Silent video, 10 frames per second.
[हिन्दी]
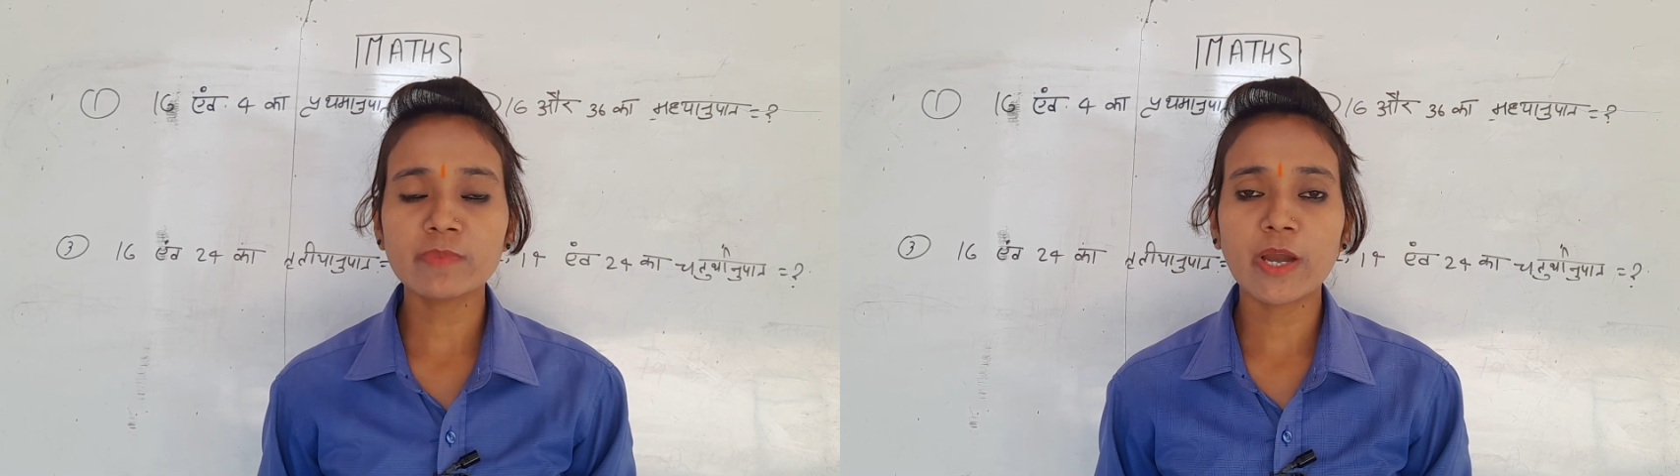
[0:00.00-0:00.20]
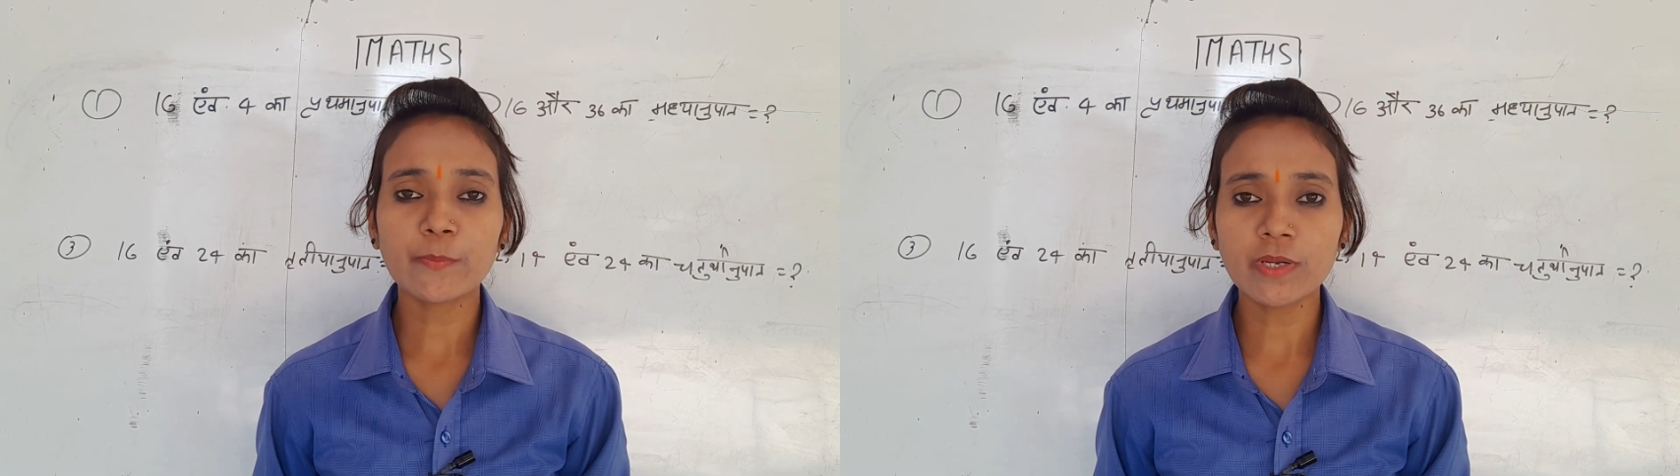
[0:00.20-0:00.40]

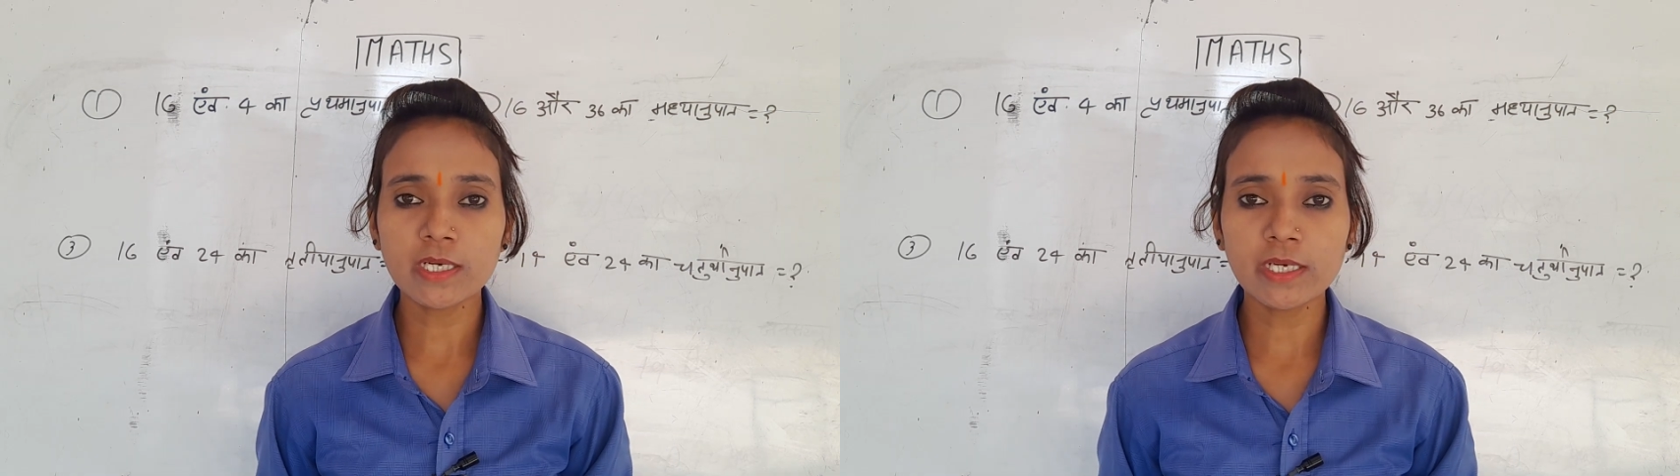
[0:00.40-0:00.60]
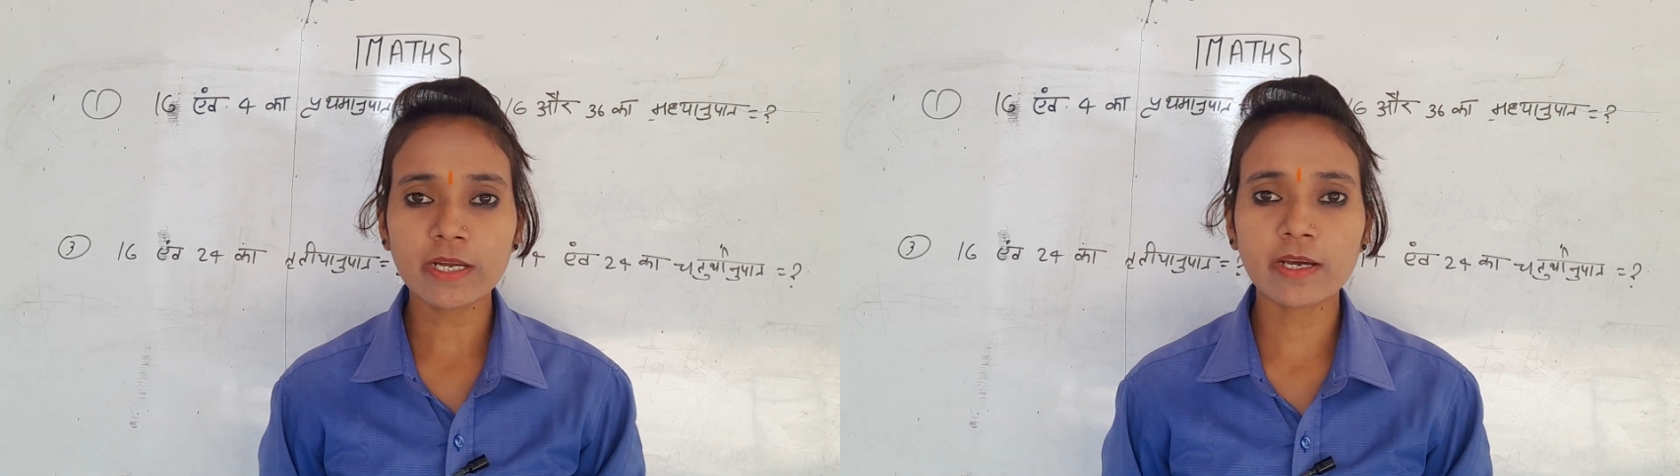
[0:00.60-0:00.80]
मैं आपके
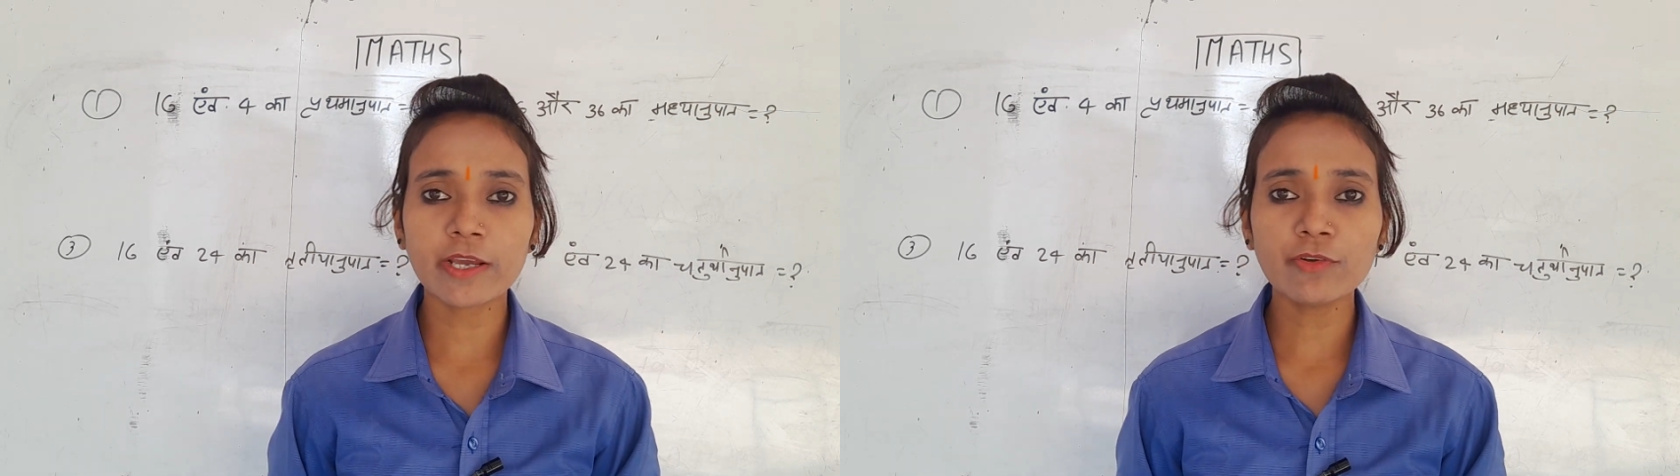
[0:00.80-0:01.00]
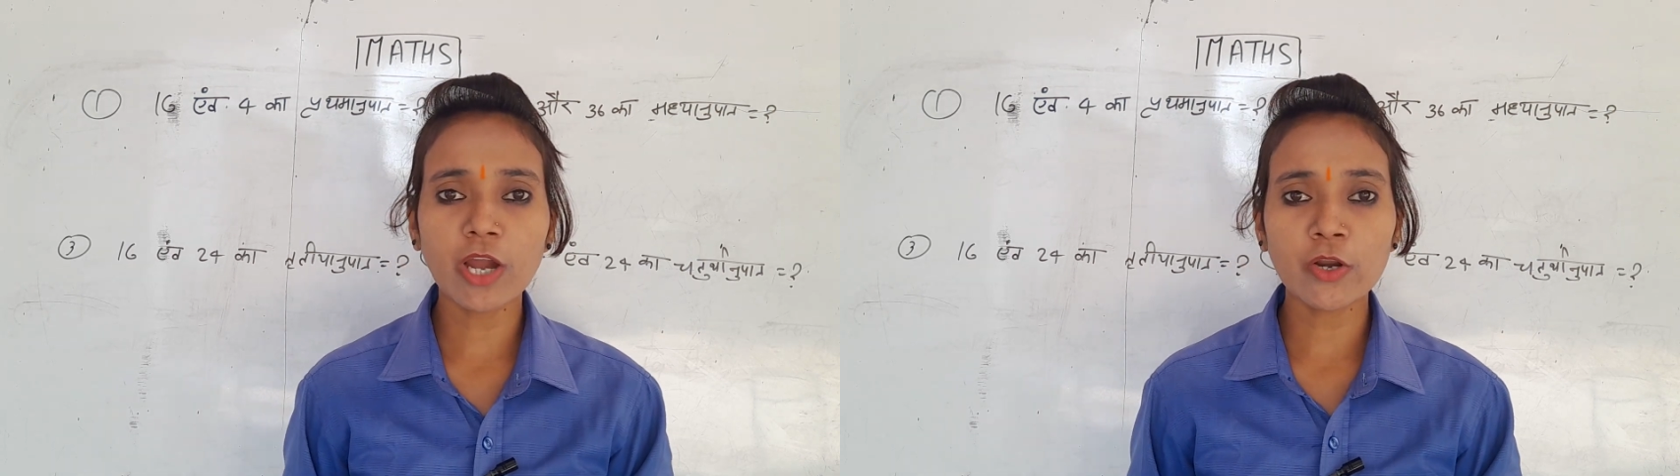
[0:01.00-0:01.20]
लिए लेकर आई हूँ